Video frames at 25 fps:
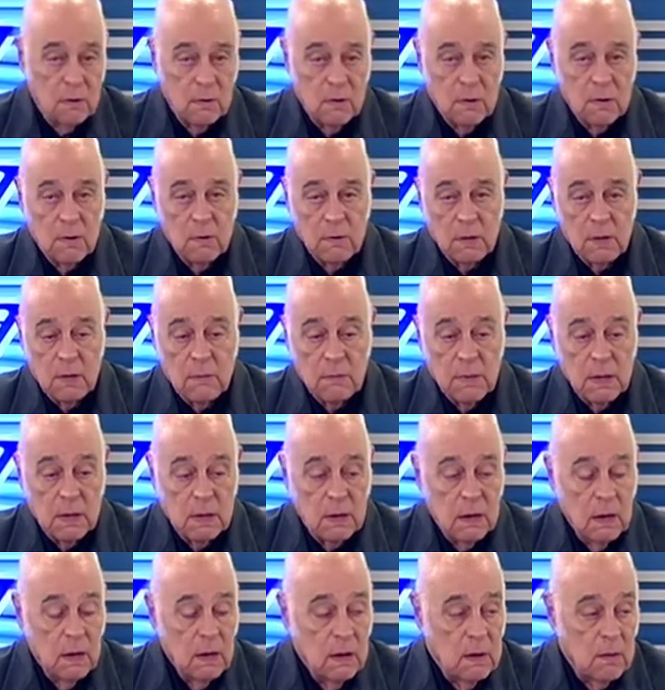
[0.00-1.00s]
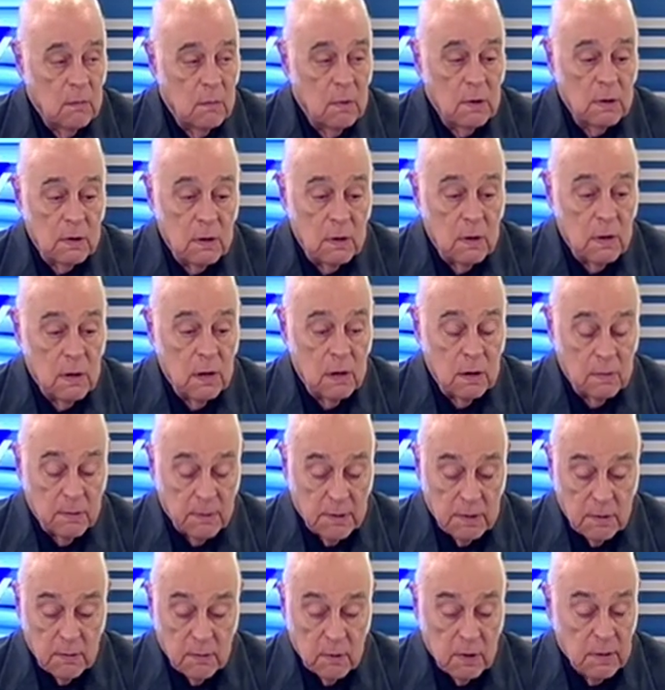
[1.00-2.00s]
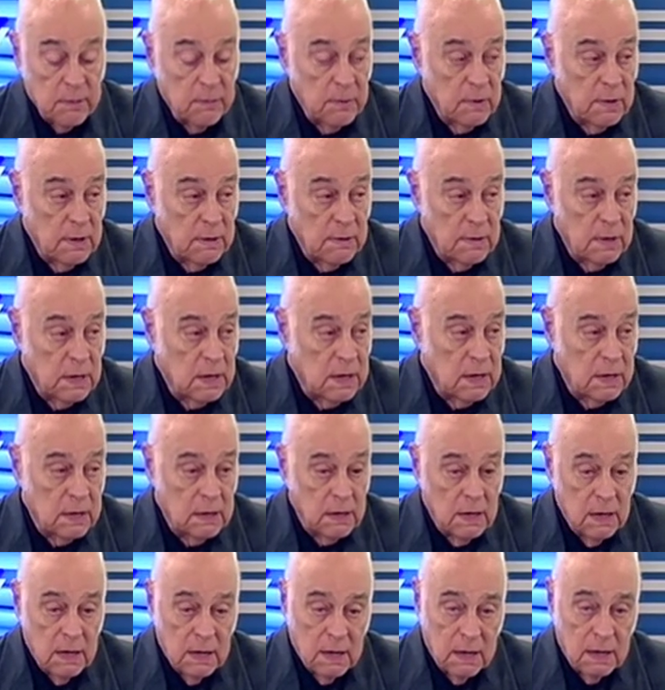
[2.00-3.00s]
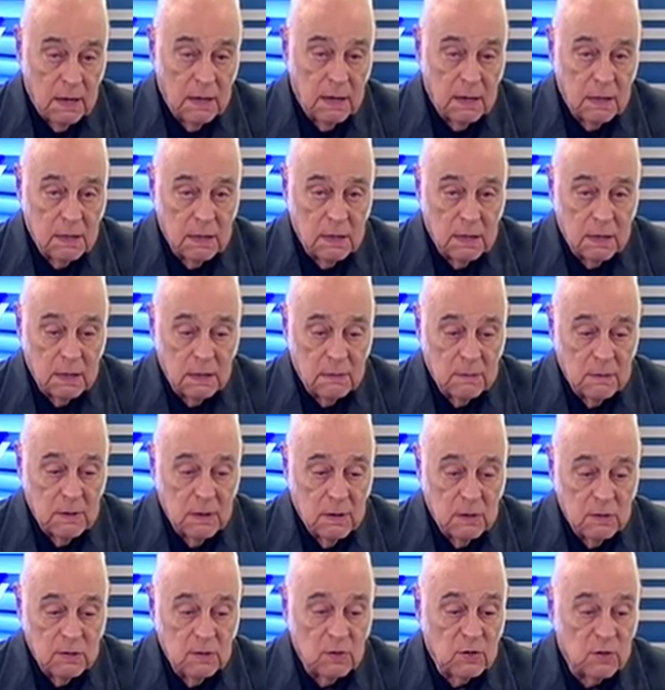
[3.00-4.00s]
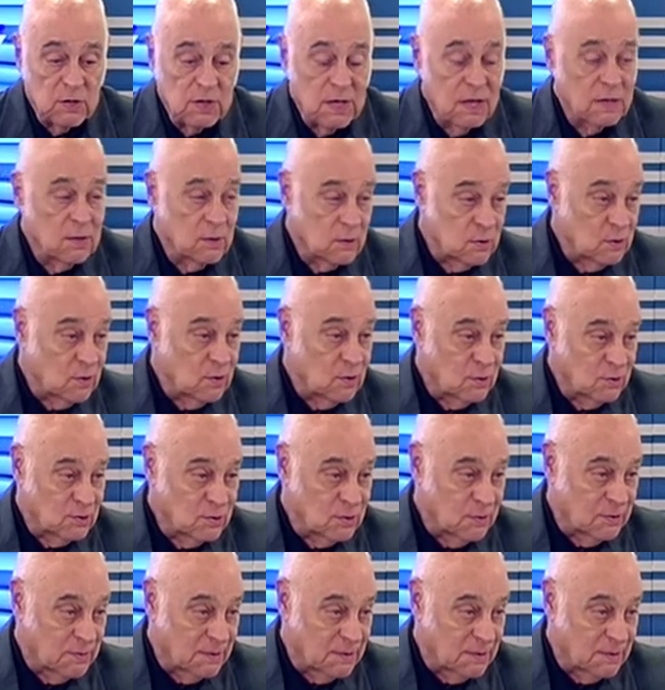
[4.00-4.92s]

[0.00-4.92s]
valorarlo también. Ojalá. esperemos que puedas viajar este, sorteando todos los